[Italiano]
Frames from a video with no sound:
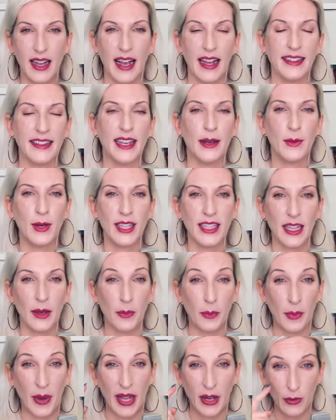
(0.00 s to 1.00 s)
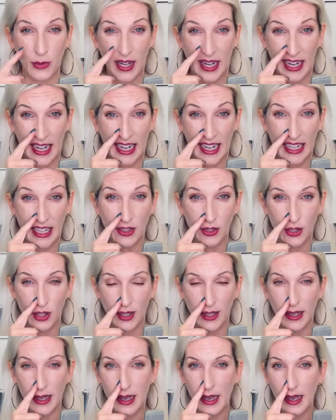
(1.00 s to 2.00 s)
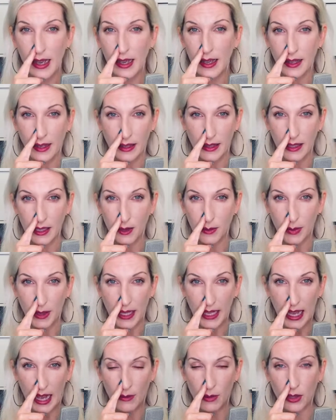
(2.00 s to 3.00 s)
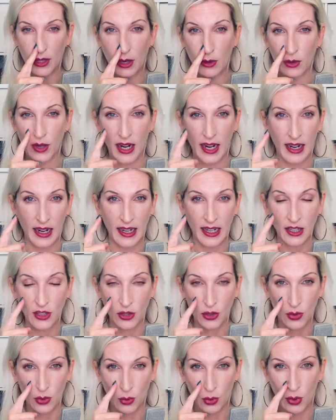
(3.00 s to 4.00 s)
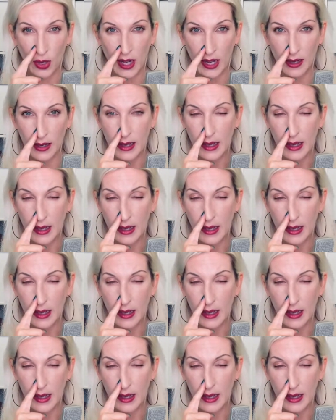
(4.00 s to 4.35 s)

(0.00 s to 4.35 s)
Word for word: andiamo a tappare una narice, inspiriamo da una narice sola